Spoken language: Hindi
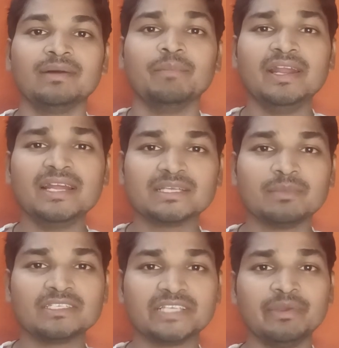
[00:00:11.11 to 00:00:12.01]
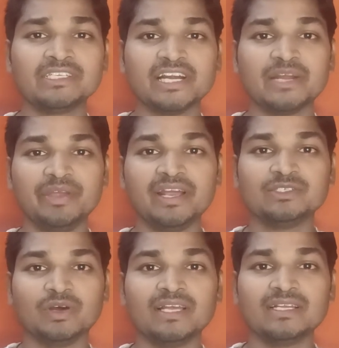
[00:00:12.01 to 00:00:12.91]
महिला समान सेविंग सर्टिफिकेट
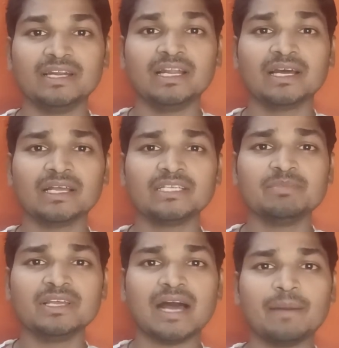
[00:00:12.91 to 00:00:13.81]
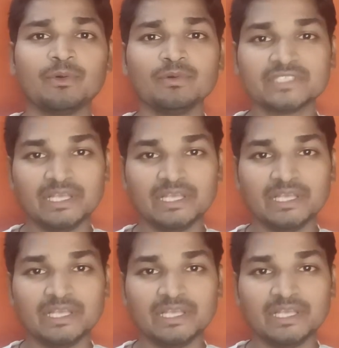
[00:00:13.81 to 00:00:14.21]
जो है लग इसमें आपको